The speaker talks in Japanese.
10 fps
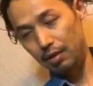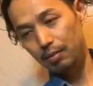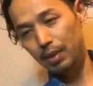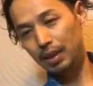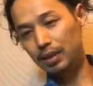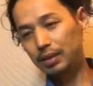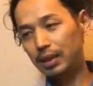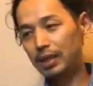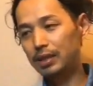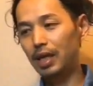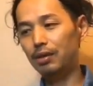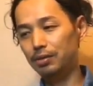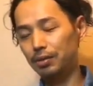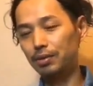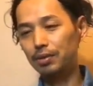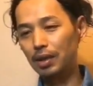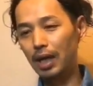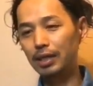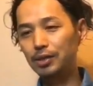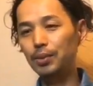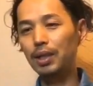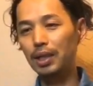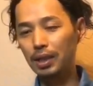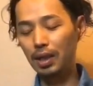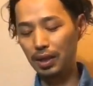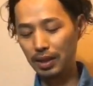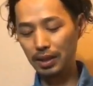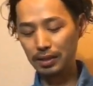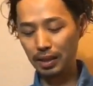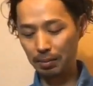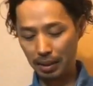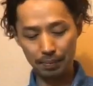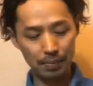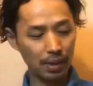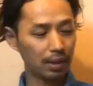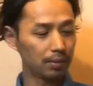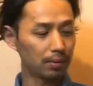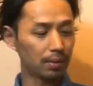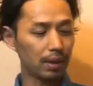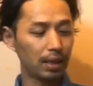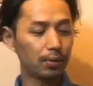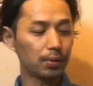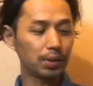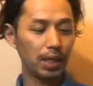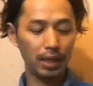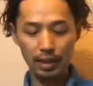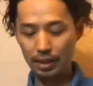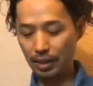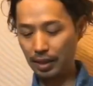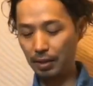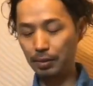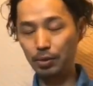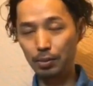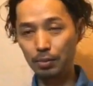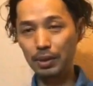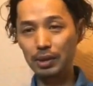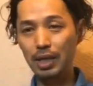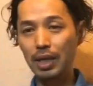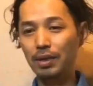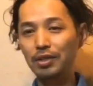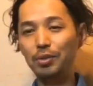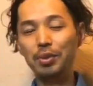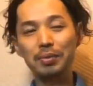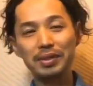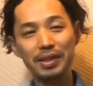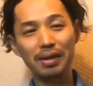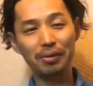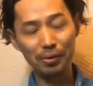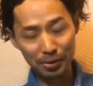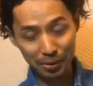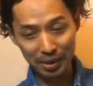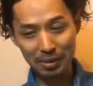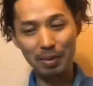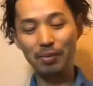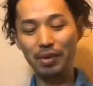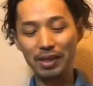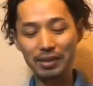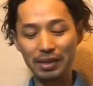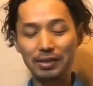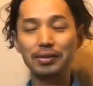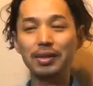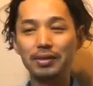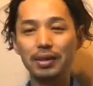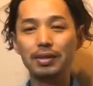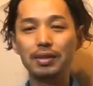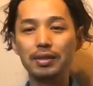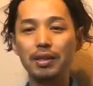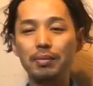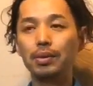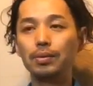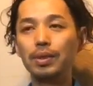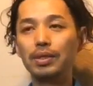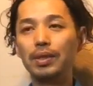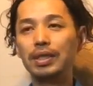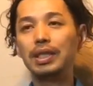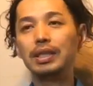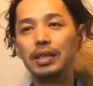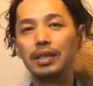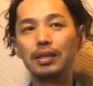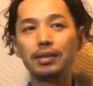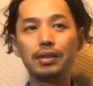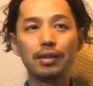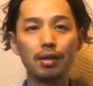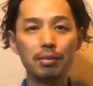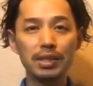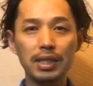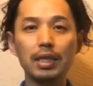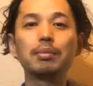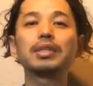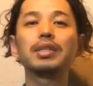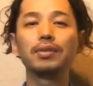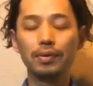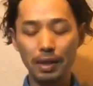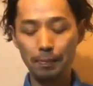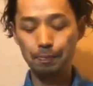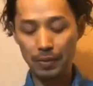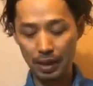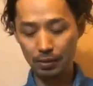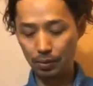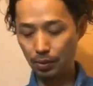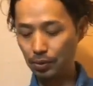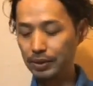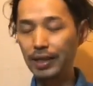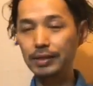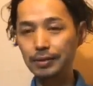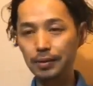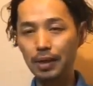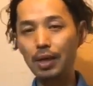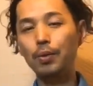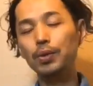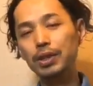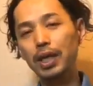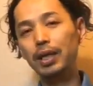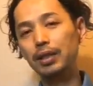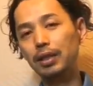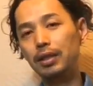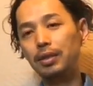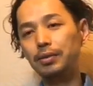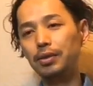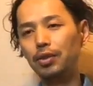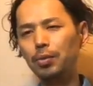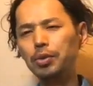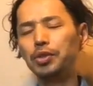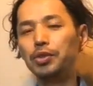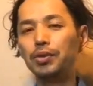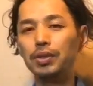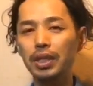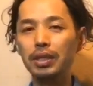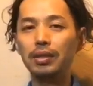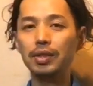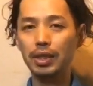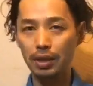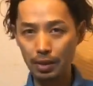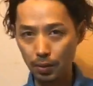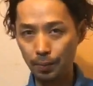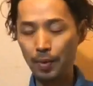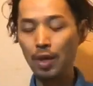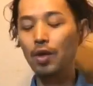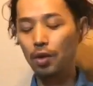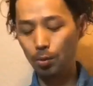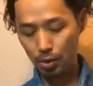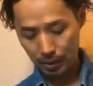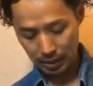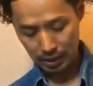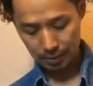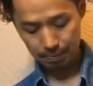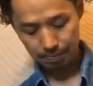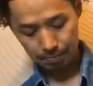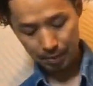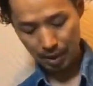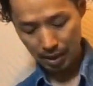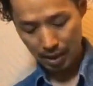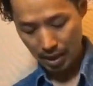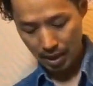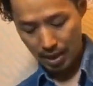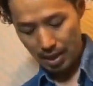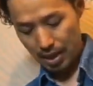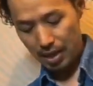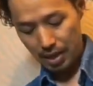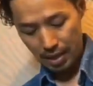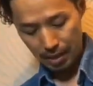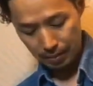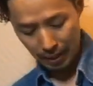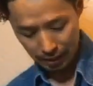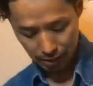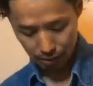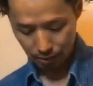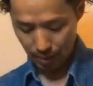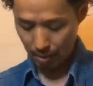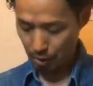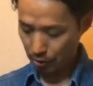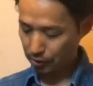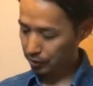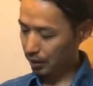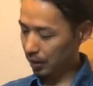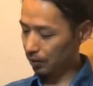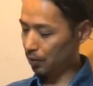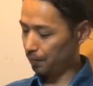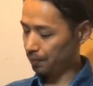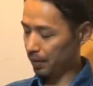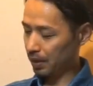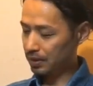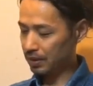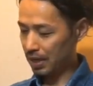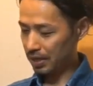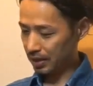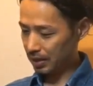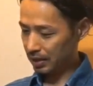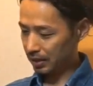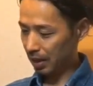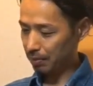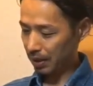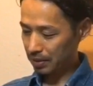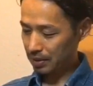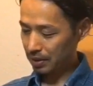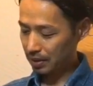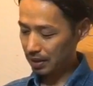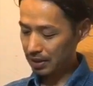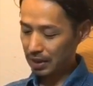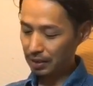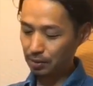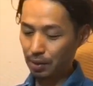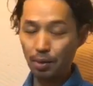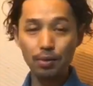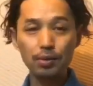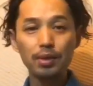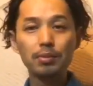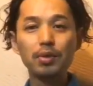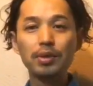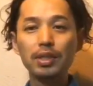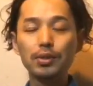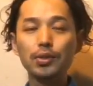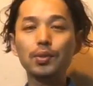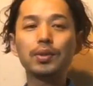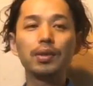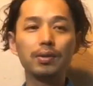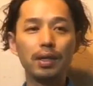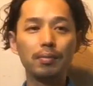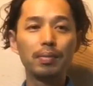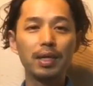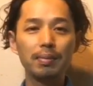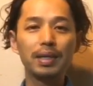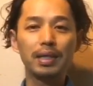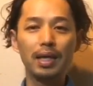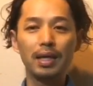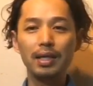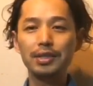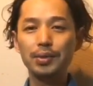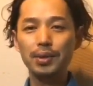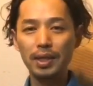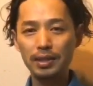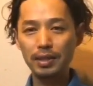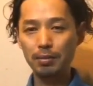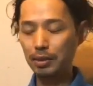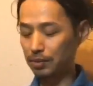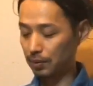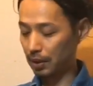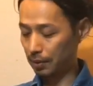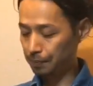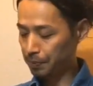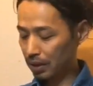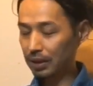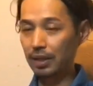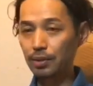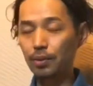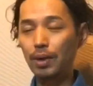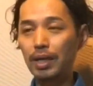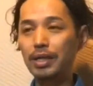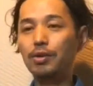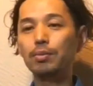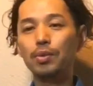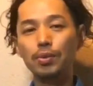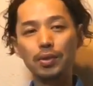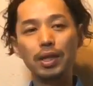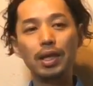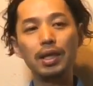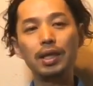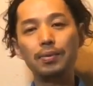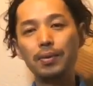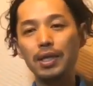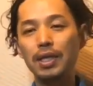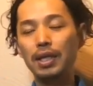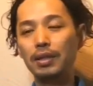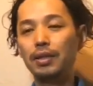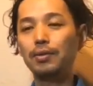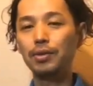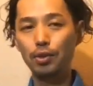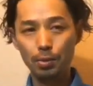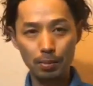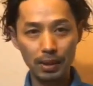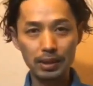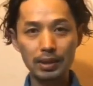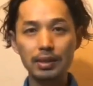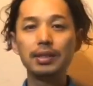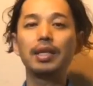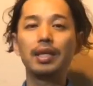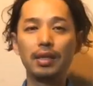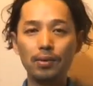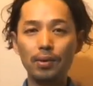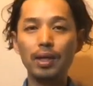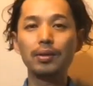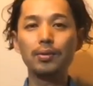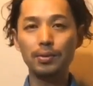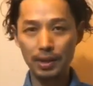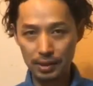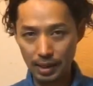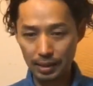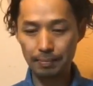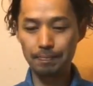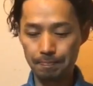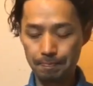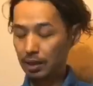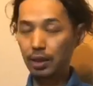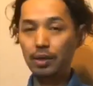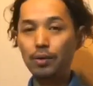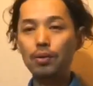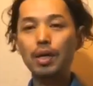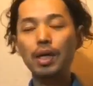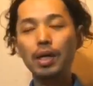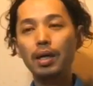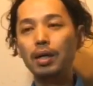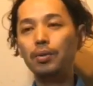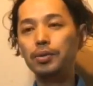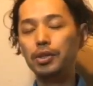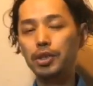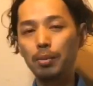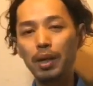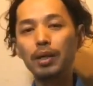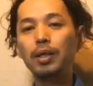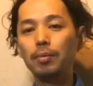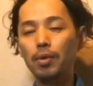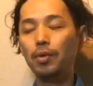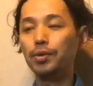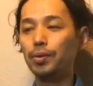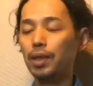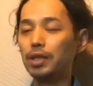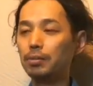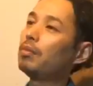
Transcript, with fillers: まあ、サイズが合う合いそうな方がいらっしゃればあの検討していただければと思います。何度も言いますが、本当に今もう数が少なくて、全然ウエストが小さいサイズっていうのは見つかりませんので、あのこのサイズを加工して履いていただくっていうのも一つの選択肢かなと思います。えー、フランス軍 エムよんじゅうなな の前期タイプです。生地感とかは本当にもうデッドストックなのでバリバリでいい状態になってますので、かなりこう履き込むことでいい雰囲気が出てくると思います。是非ご検討ください。ではここからあのおすすめアイテムをご紹介しま